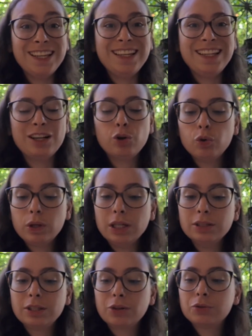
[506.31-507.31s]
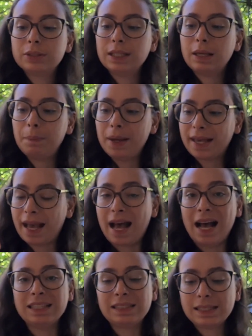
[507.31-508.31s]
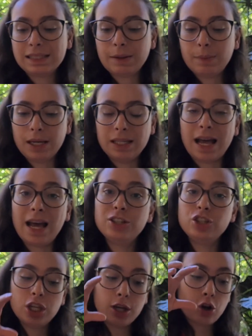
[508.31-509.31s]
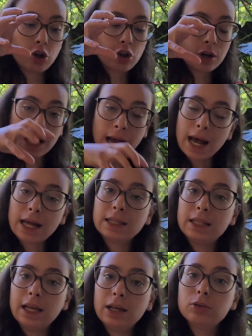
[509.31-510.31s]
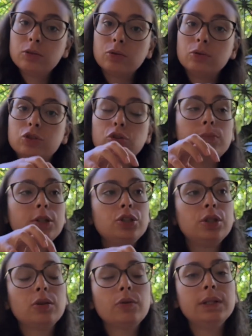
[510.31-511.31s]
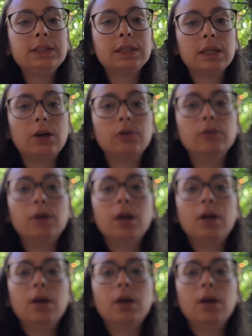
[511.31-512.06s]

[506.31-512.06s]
e com isso eu consegui pegar a acessibilidade e colocar dentro de uma instituição.